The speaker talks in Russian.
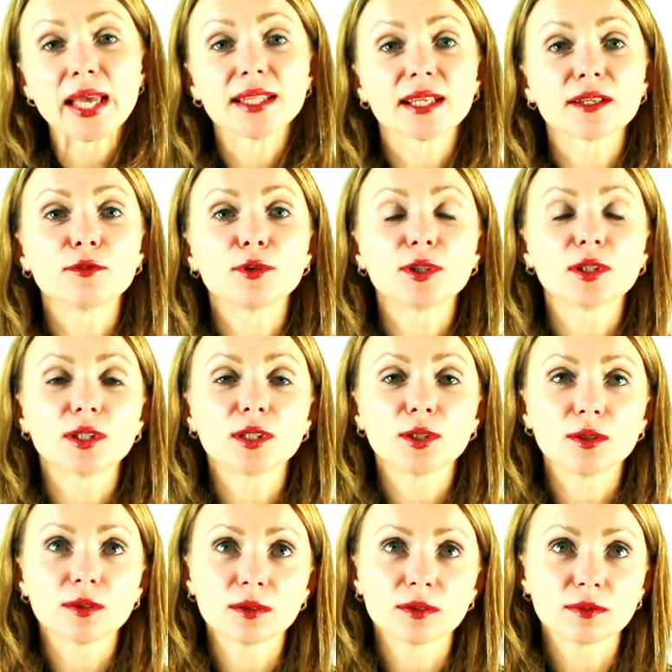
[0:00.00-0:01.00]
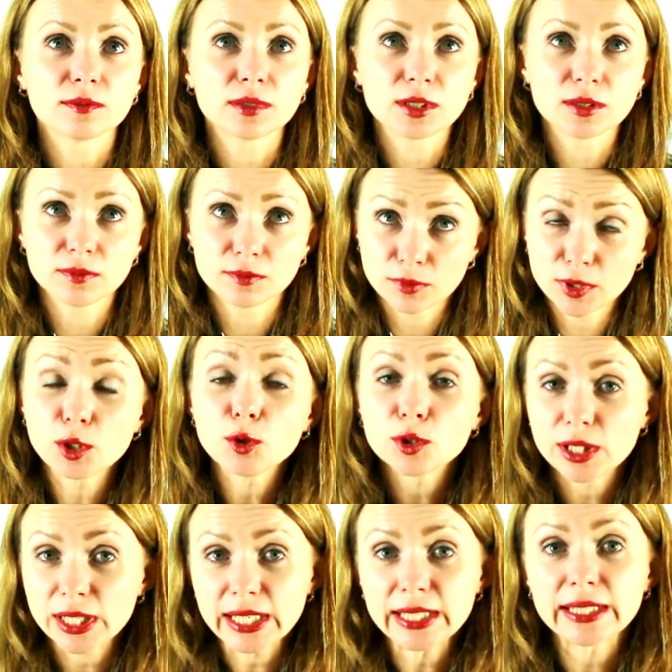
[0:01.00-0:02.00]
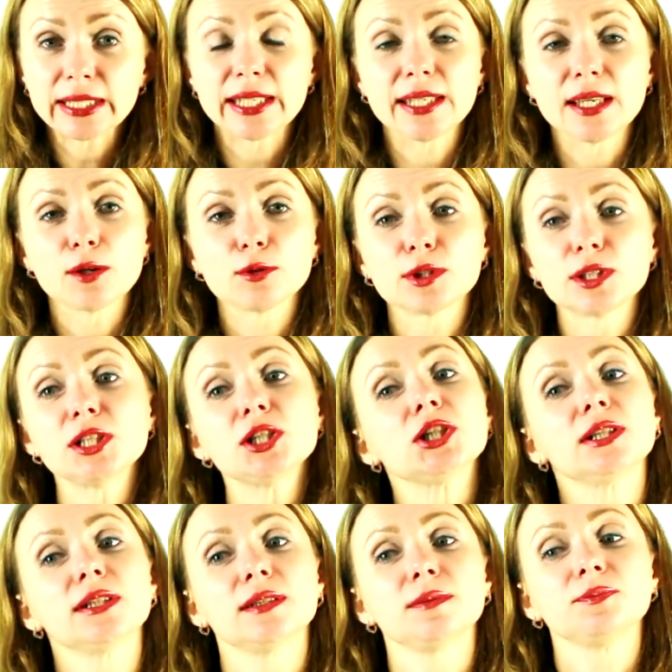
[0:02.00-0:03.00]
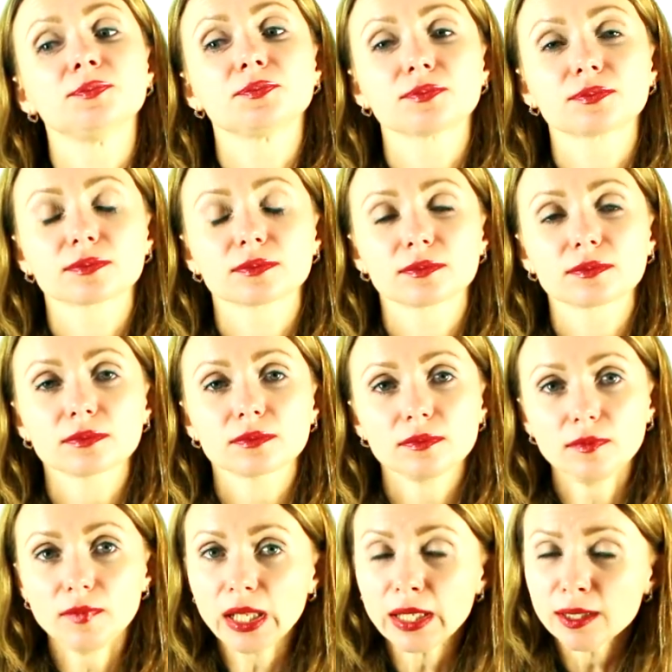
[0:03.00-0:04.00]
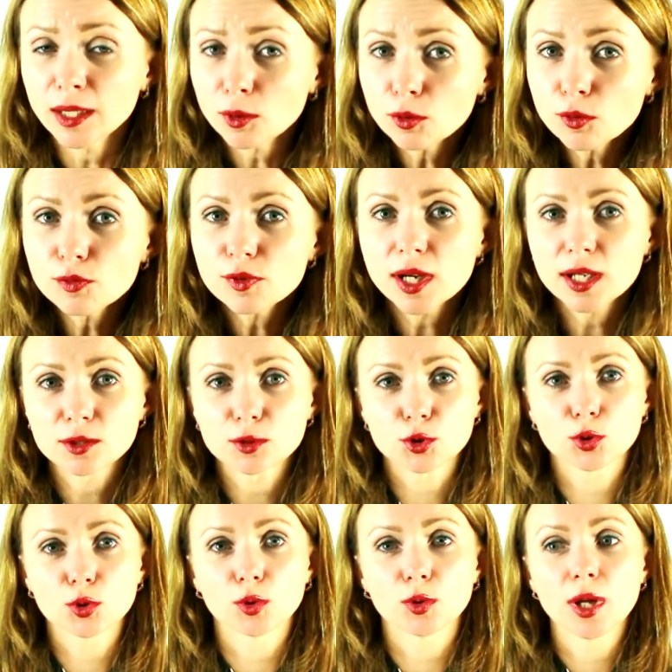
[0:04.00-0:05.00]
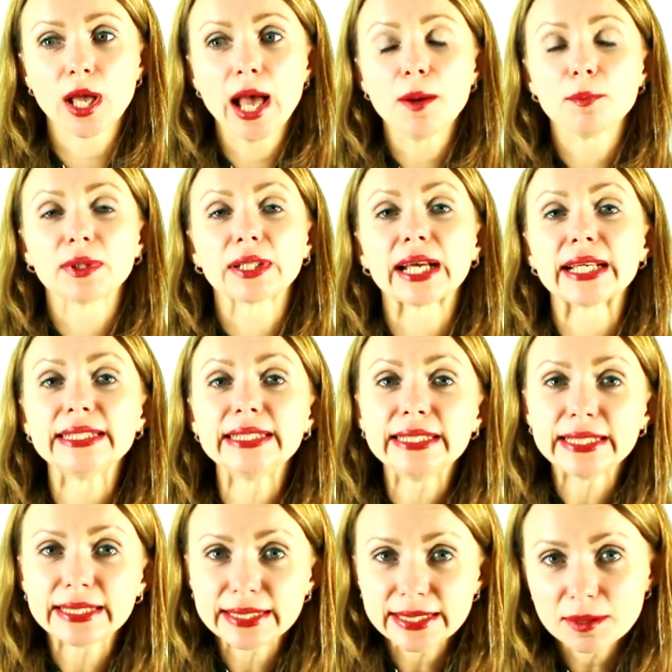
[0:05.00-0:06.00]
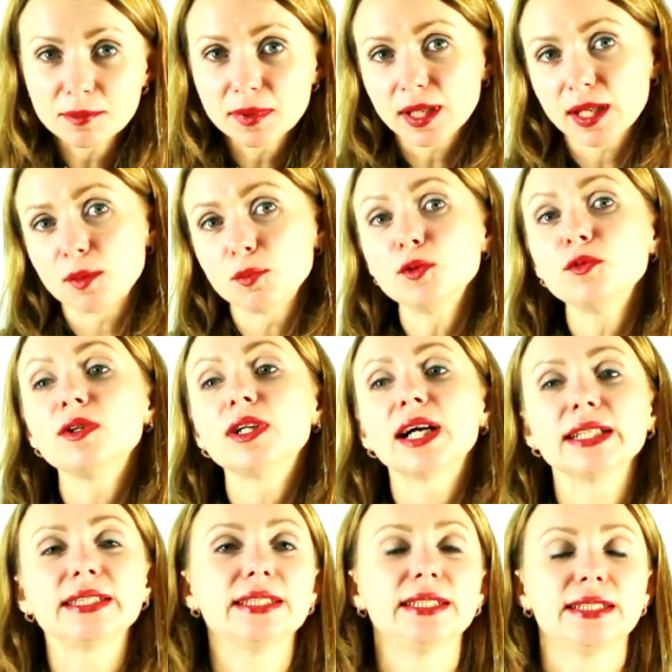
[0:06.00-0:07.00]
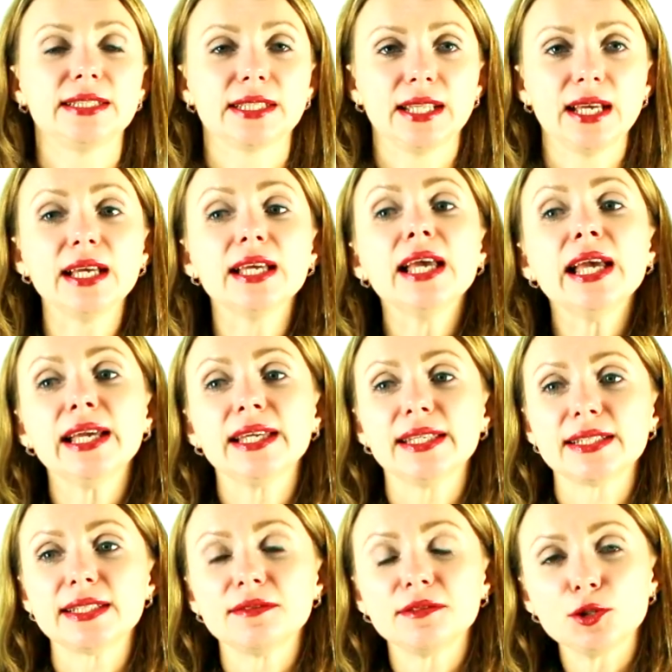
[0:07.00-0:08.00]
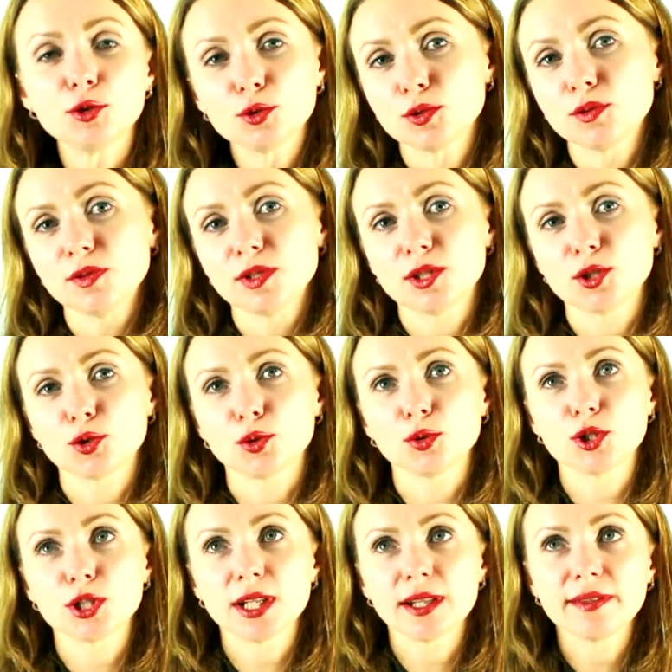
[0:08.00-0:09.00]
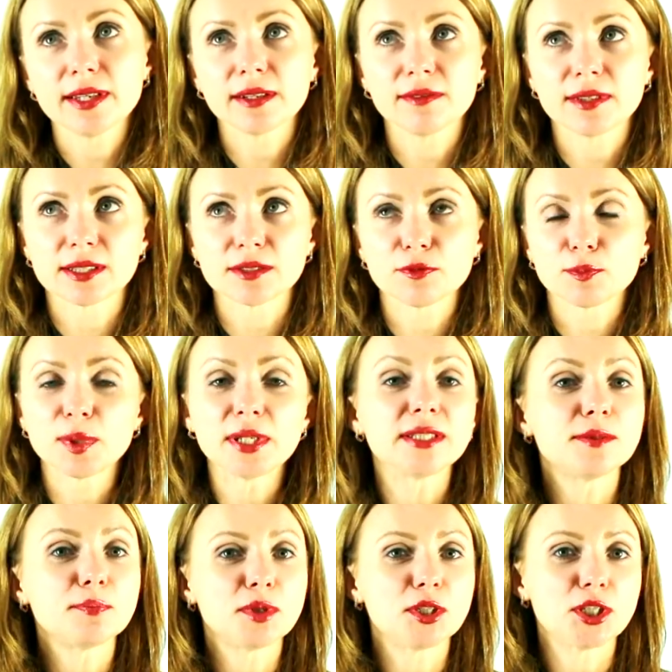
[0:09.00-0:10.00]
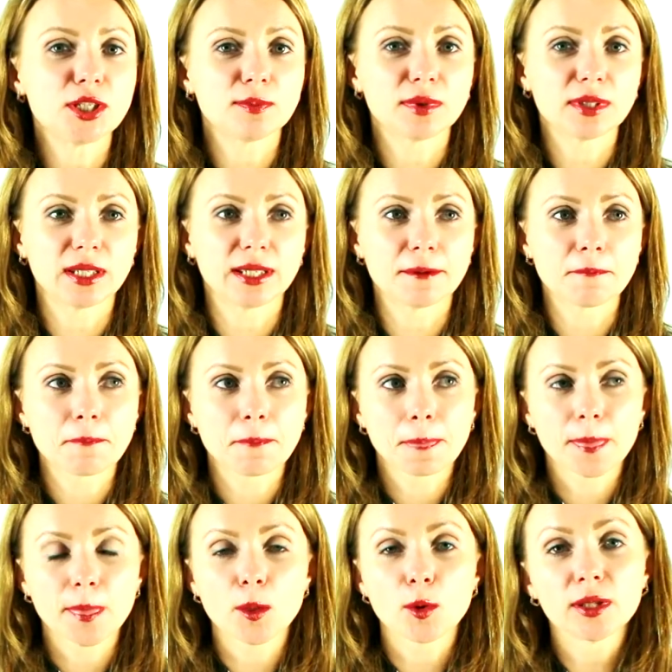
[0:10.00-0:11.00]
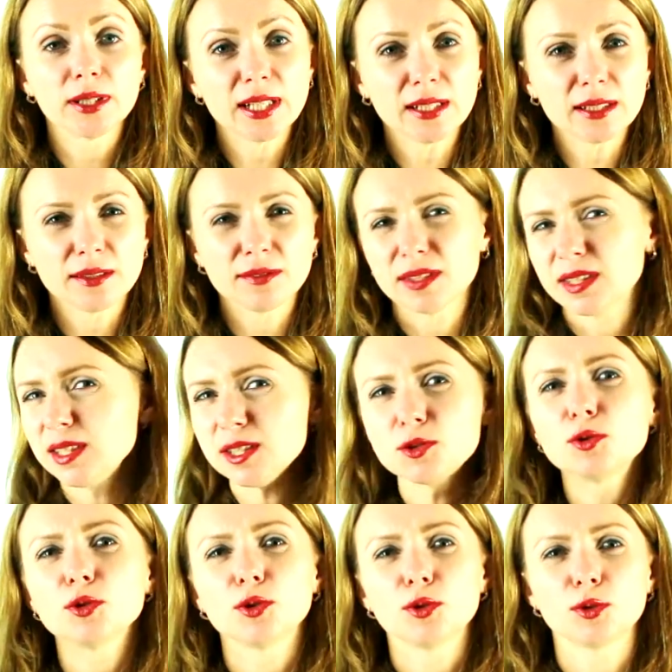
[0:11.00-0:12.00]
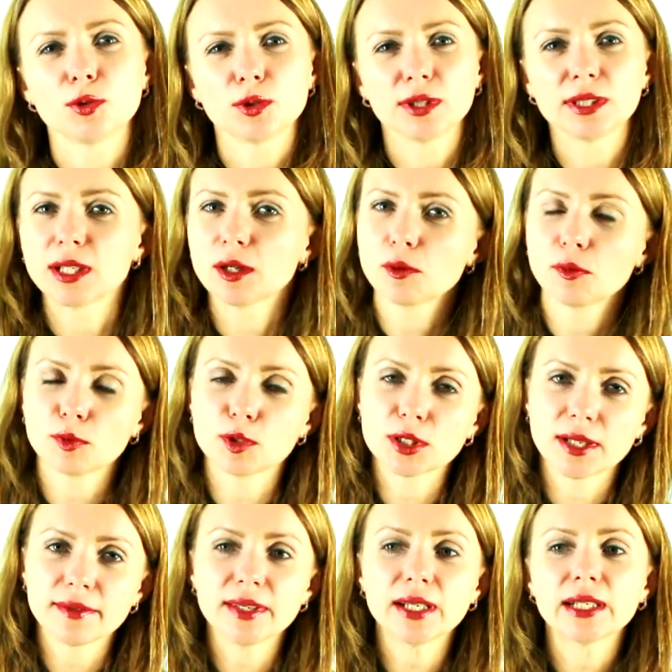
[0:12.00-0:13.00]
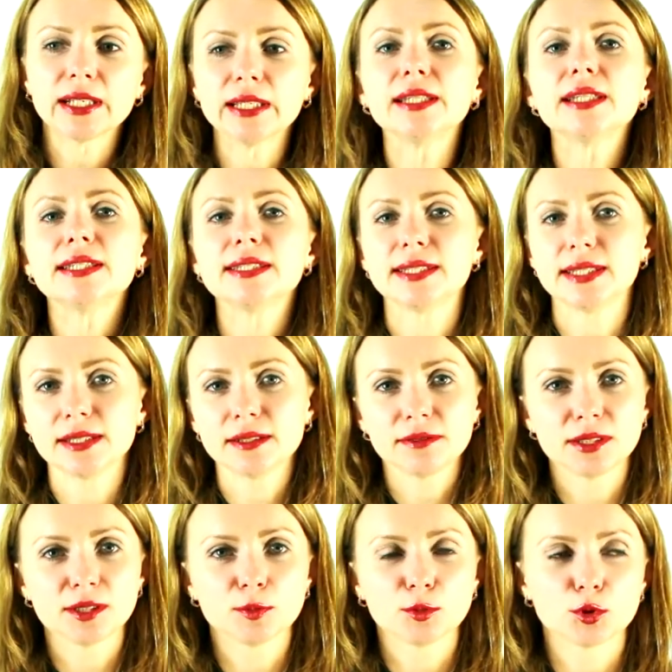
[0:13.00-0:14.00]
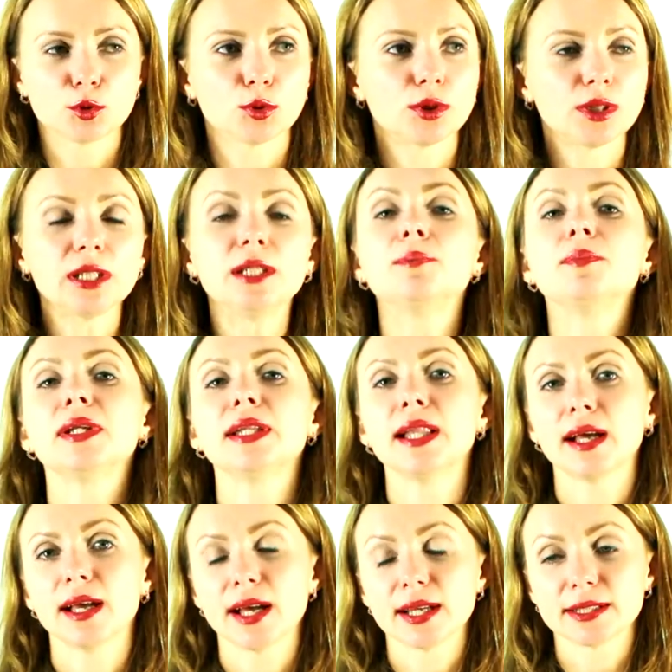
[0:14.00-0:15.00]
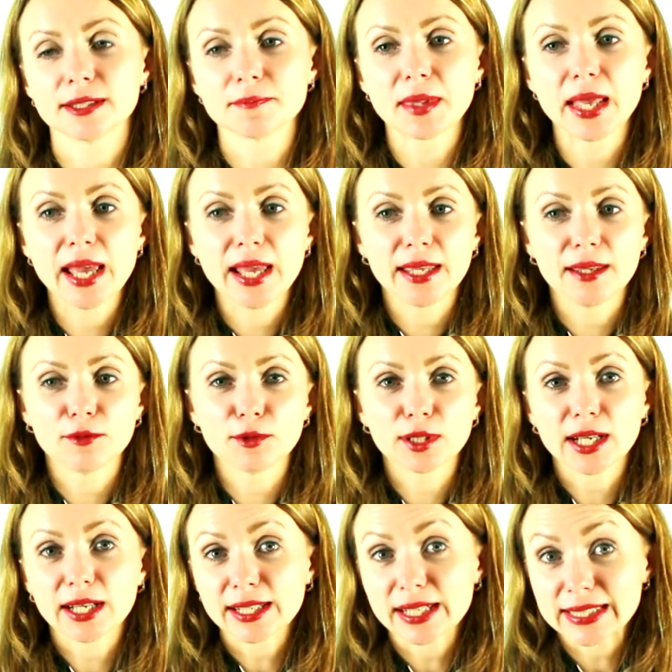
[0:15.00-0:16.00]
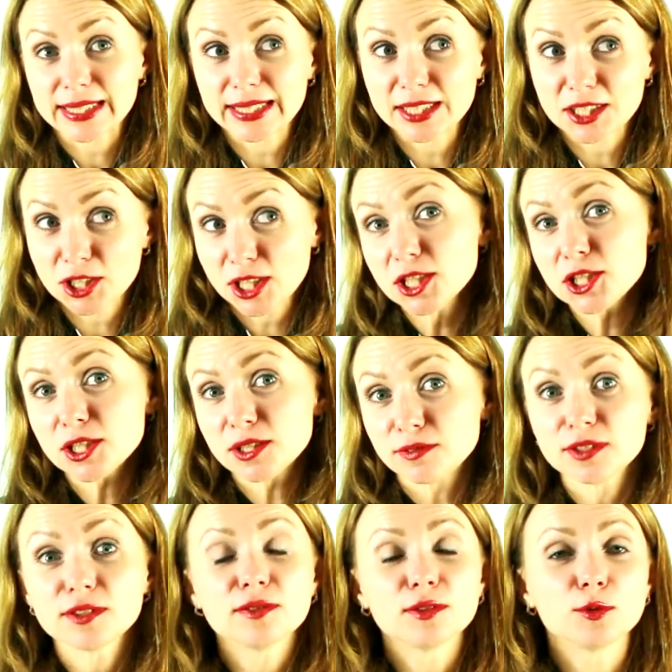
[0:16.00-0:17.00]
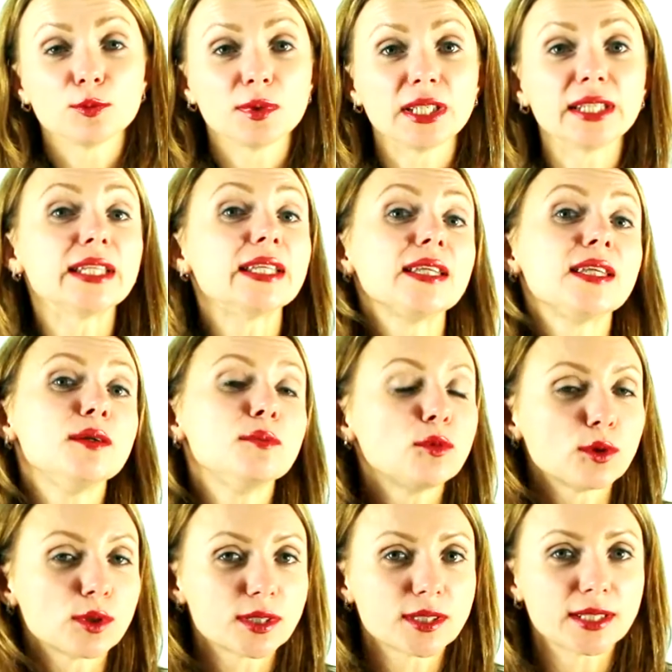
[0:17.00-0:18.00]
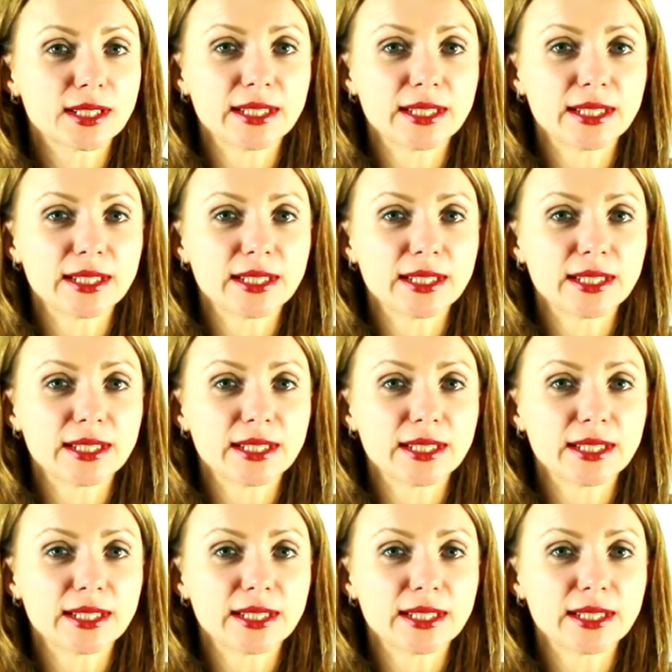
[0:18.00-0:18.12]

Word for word: Так вот, э, в ее тренинге я услышала такую фразу, что подходите тем, кому вы хотите. Да? Если вы чувствуете, что человек вас, в принципе, чем-то ну, отталкивает, не стоит трогать такого человека и тестировать ему что-то или предлагать. И вот как раз эта женщина вызвала у меня такие эмоции.